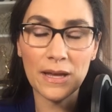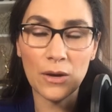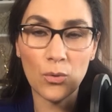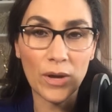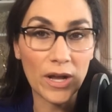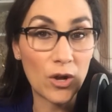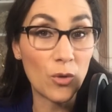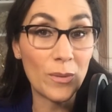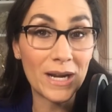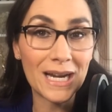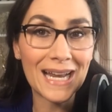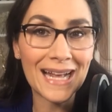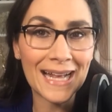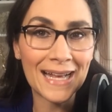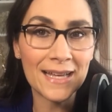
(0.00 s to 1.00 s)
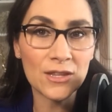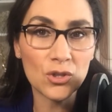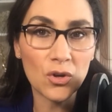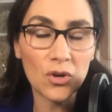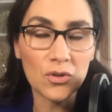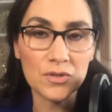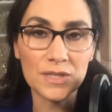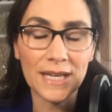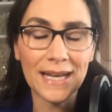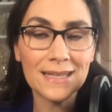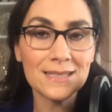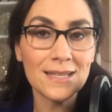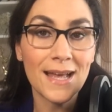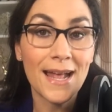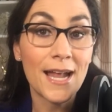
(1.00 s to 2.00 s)
o en comer en la calle todos los días
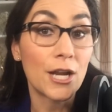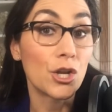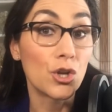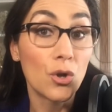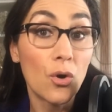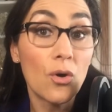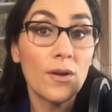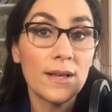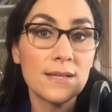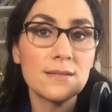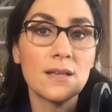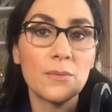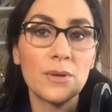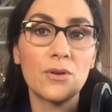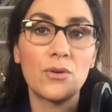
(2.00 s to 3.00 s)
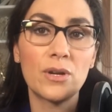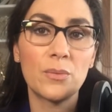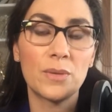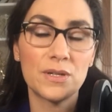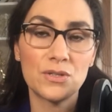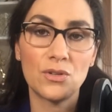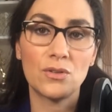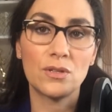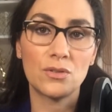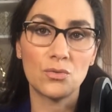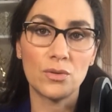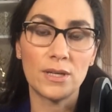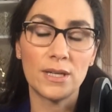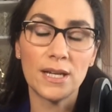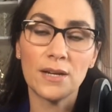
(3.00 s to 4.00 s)
no es la mejor inversión de tu
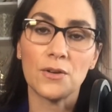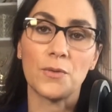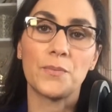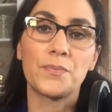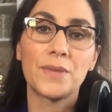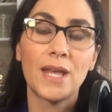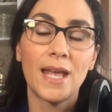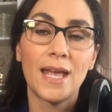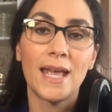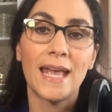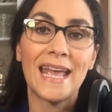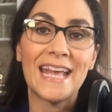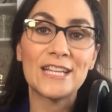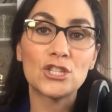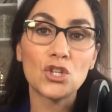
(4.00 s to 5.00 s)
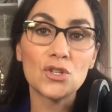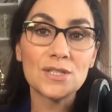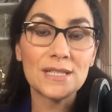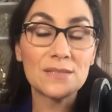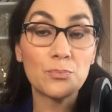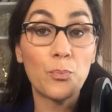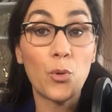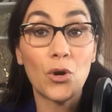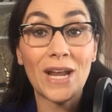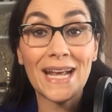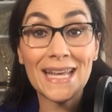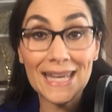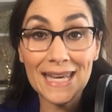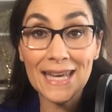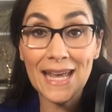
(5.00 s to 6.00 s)
dinero. Entonces, por
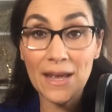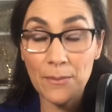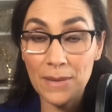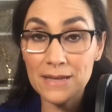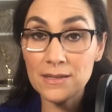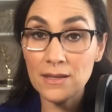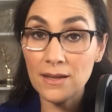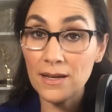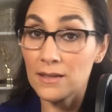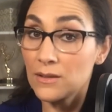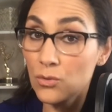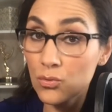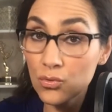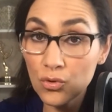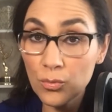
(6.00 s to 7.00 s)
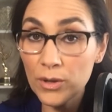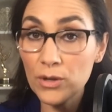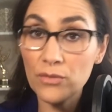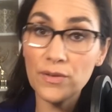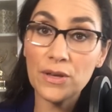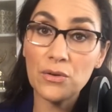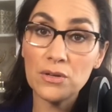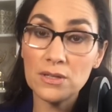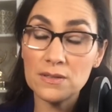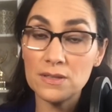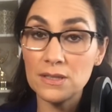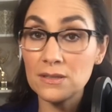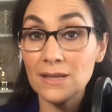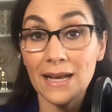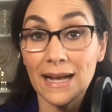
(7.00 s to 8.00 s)
aquí, en vez de darte un número fijo y
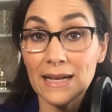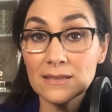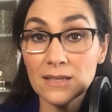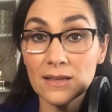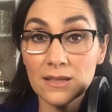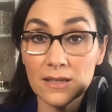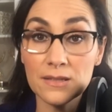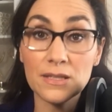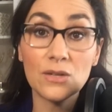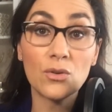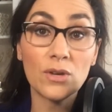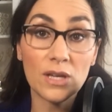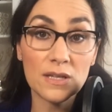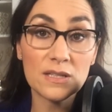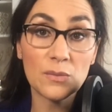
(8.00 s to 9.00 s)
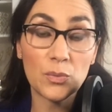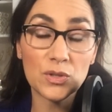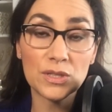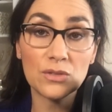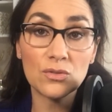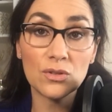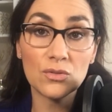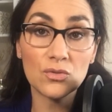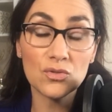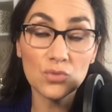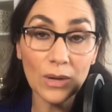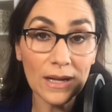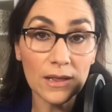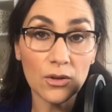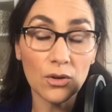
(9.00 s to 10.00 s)
decirte gasta entre el 5 y 15% de tu
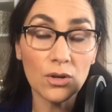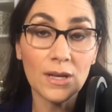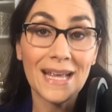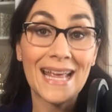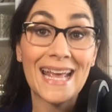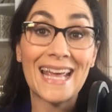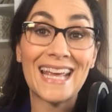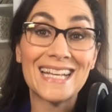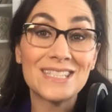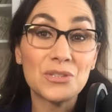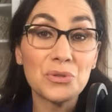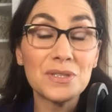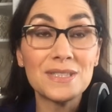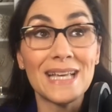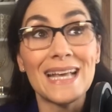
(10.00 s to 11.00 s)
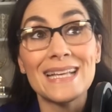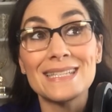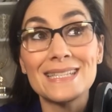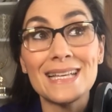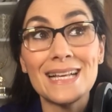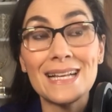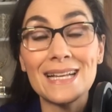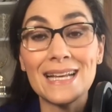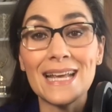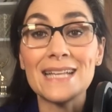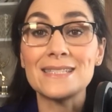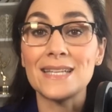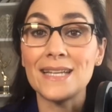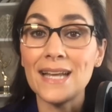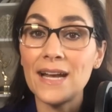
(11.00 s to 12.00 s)
sueldo, que eso es, es el
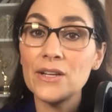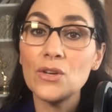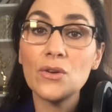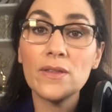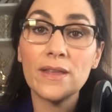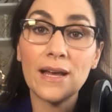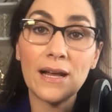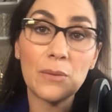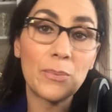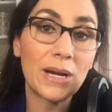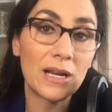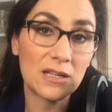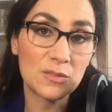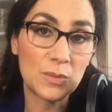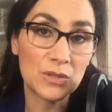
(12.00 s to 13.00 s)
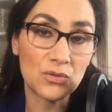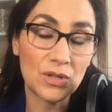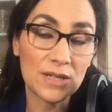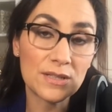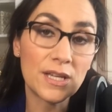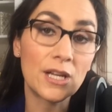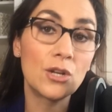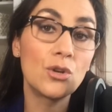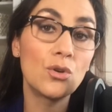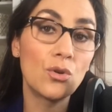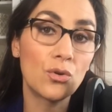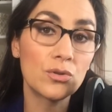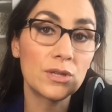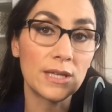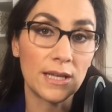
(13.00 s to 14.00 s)
escenario ideal para las personas que no
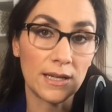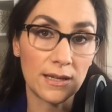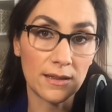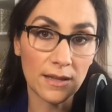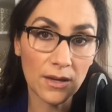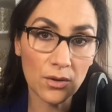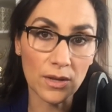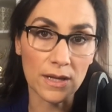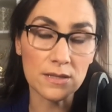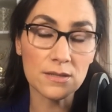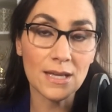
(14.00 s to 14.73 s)
tienen deudas.